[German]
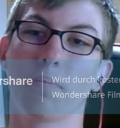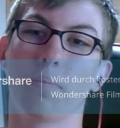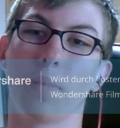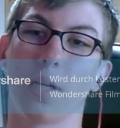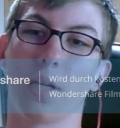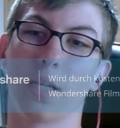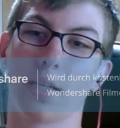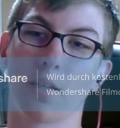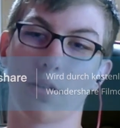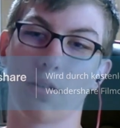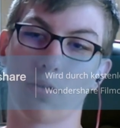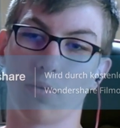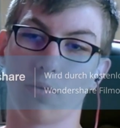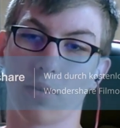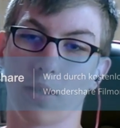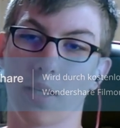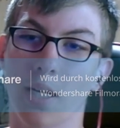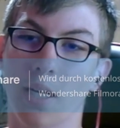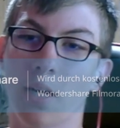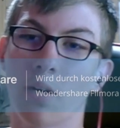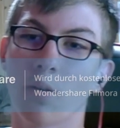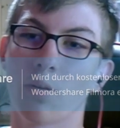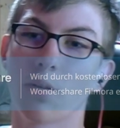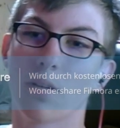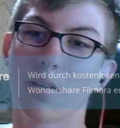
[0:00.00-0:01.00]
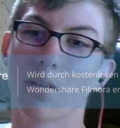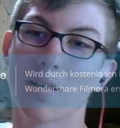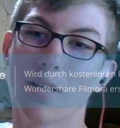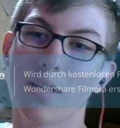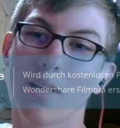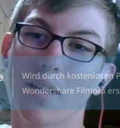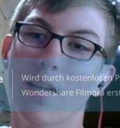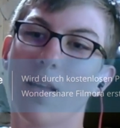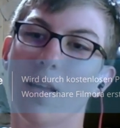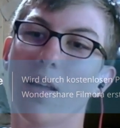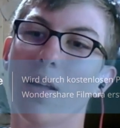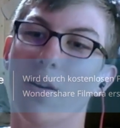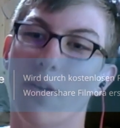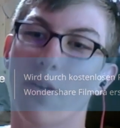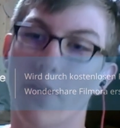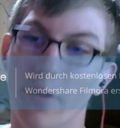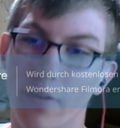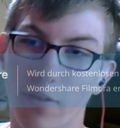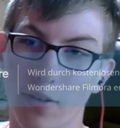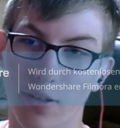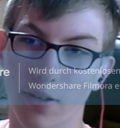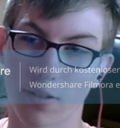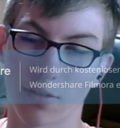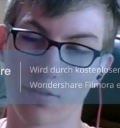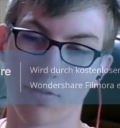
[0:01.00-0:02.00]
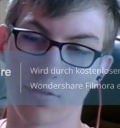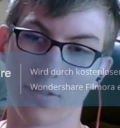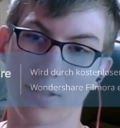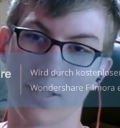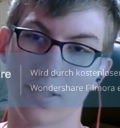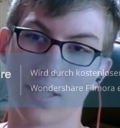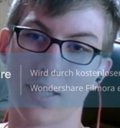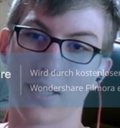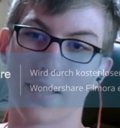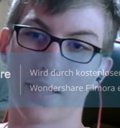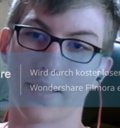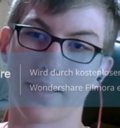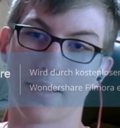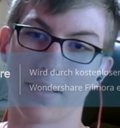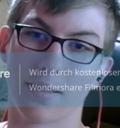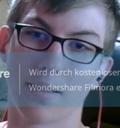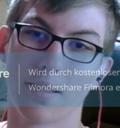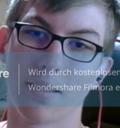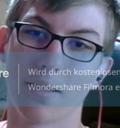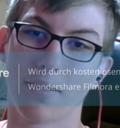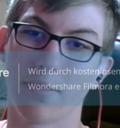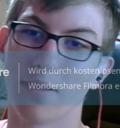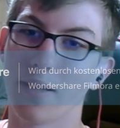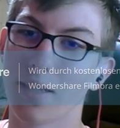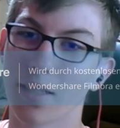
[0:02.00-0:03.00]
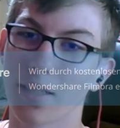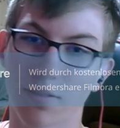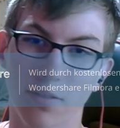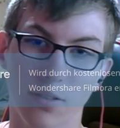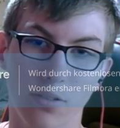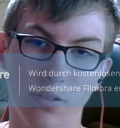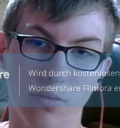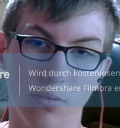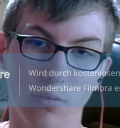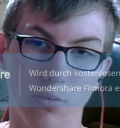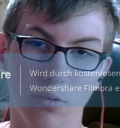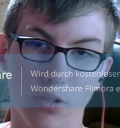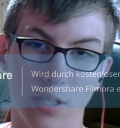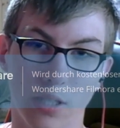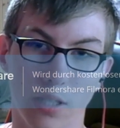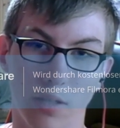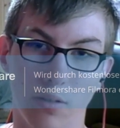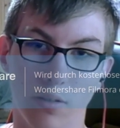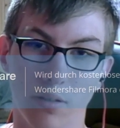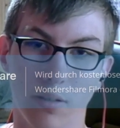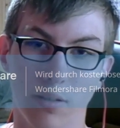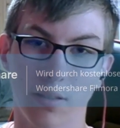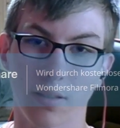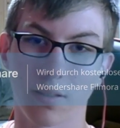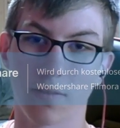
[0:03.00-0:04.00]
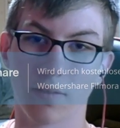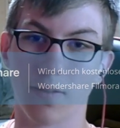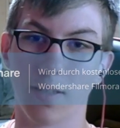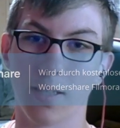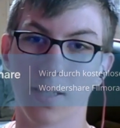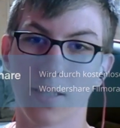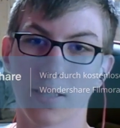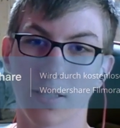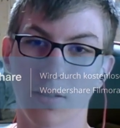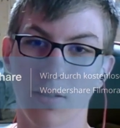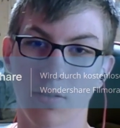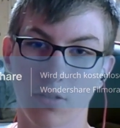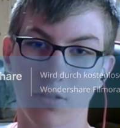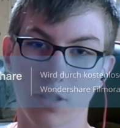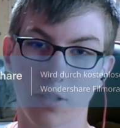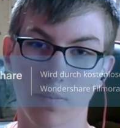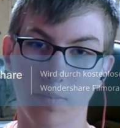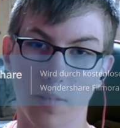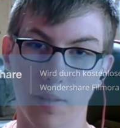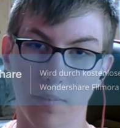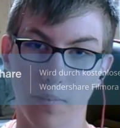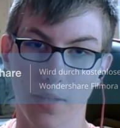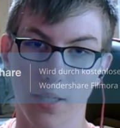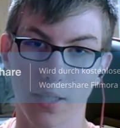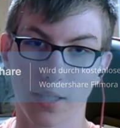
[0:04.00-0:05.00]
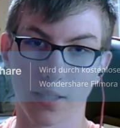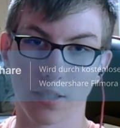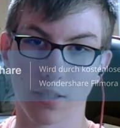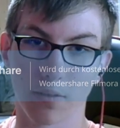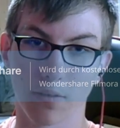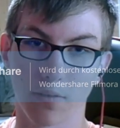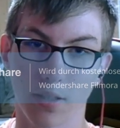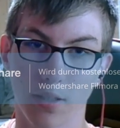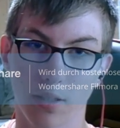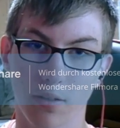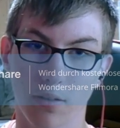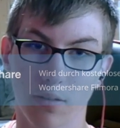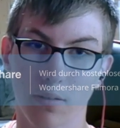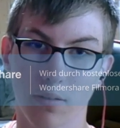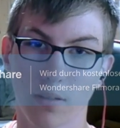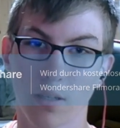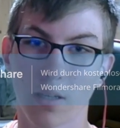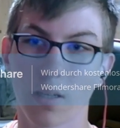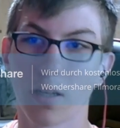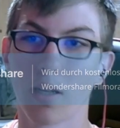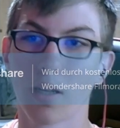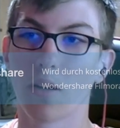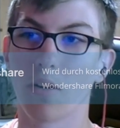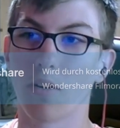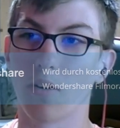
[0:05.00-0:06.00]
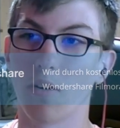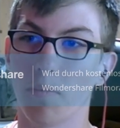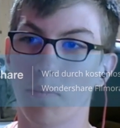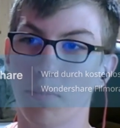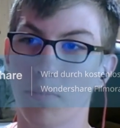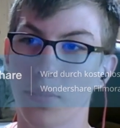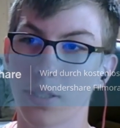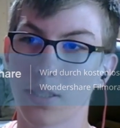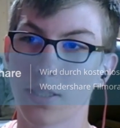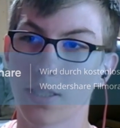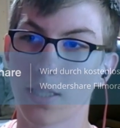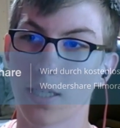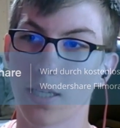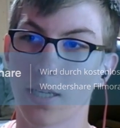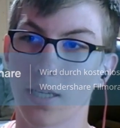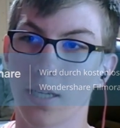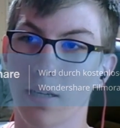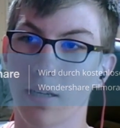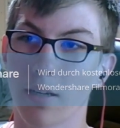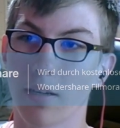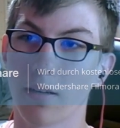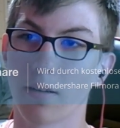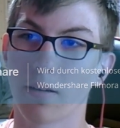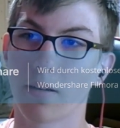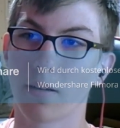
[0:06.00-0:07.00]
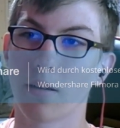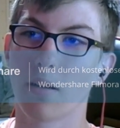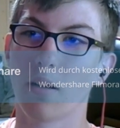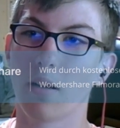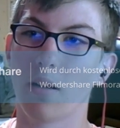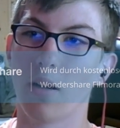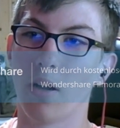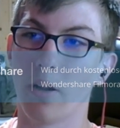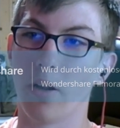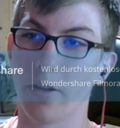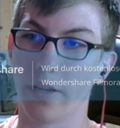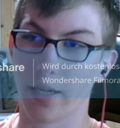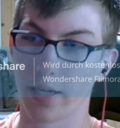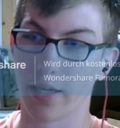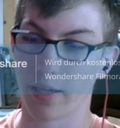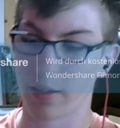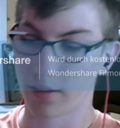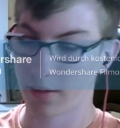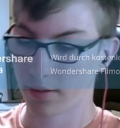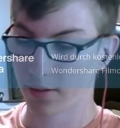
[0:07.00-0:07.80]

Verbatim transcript: bei Cartoon wie auch. Und ich wollte euch nur sagen, vielen Dank fürs Zuschauen, wir sehen uns beim nächsten Video und bis dahin, Aya